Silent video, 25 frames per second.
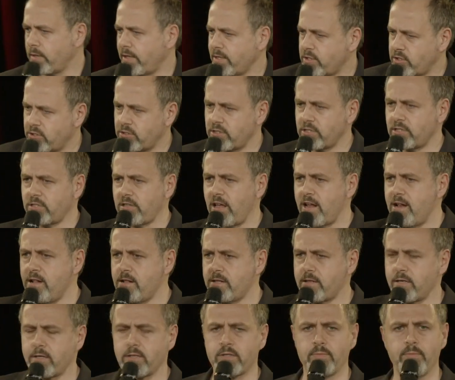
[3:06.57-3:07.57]
stell
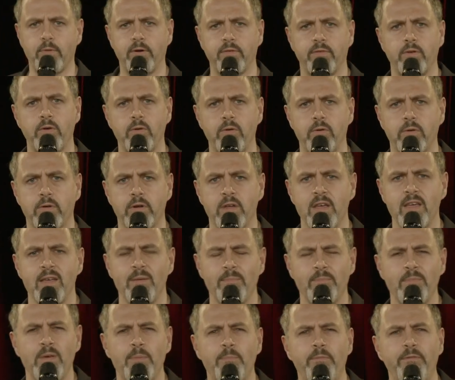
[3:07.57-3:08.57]
dir das mal vor.
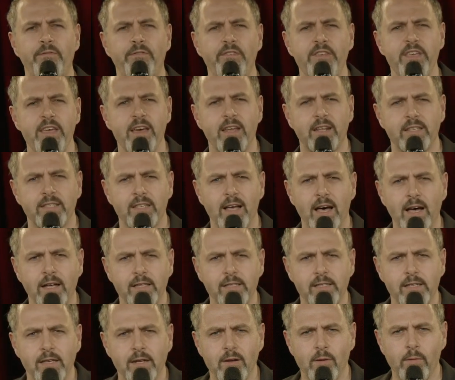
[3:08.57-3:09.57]
Mit
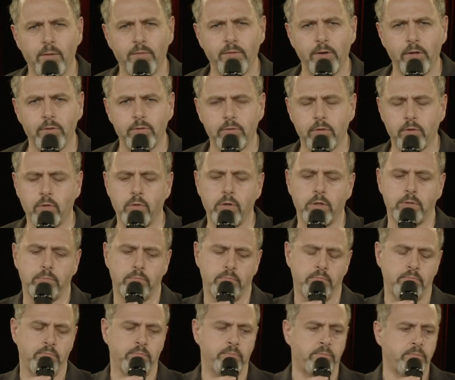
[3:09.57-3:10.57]
64 noch Vater. Gut.
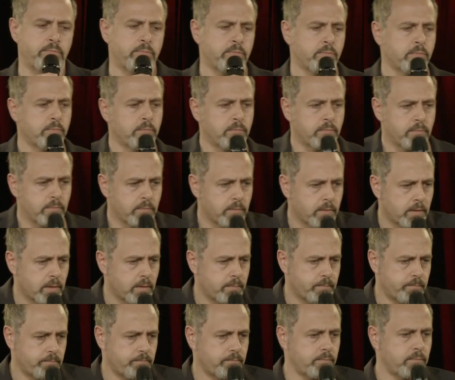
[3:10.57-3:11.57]

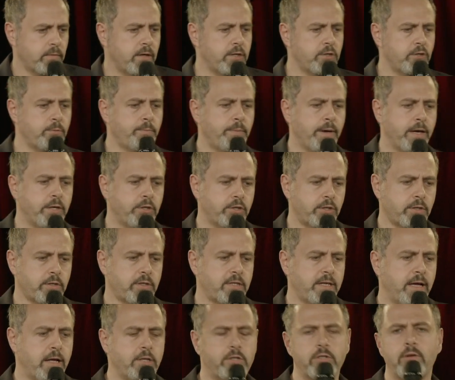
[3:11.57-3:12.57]
Er ist in bester
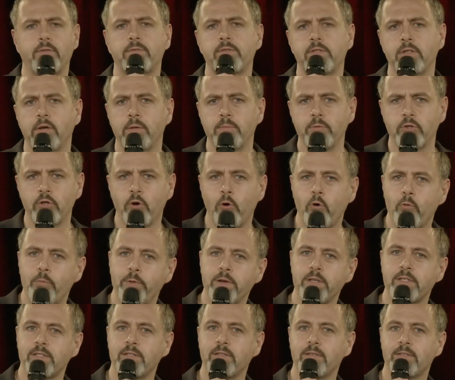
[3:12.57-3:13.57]
Gesellschaft, so im
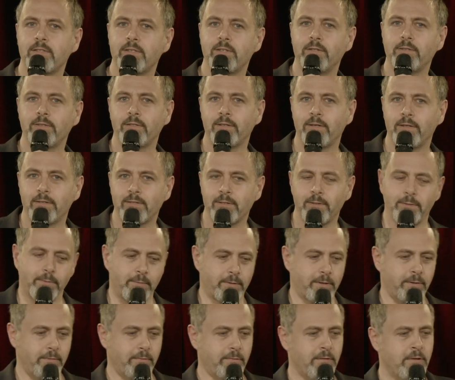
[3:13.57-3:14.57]
Showbusiness. Oder? Also
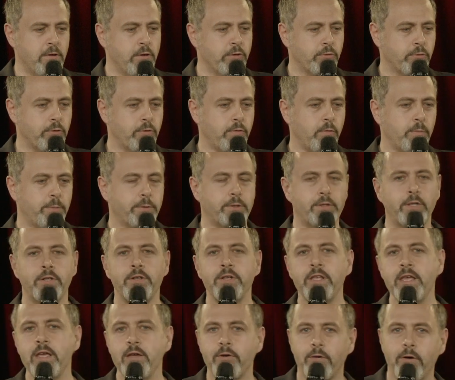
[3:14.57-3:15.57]
der, der Robert De
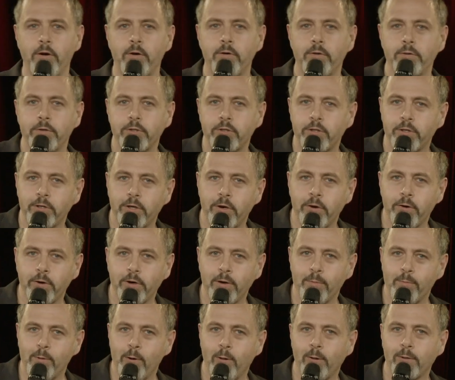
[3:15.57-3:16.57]
Niro ist in
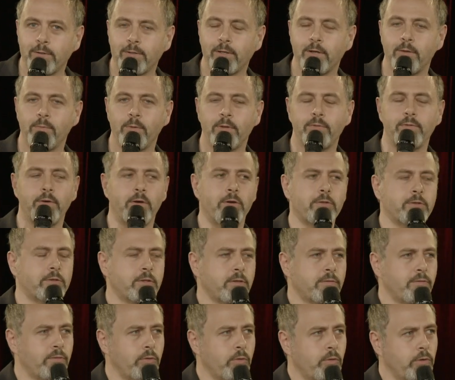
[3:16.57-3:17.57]
höherem Alter noch Vater
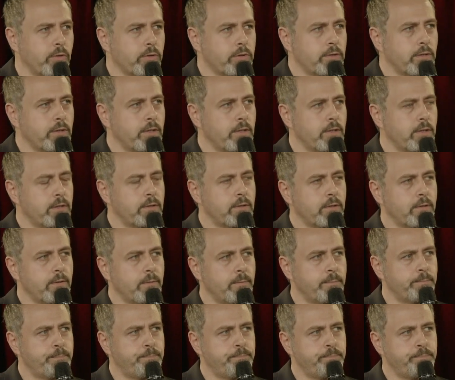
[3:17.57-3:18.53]
geworden.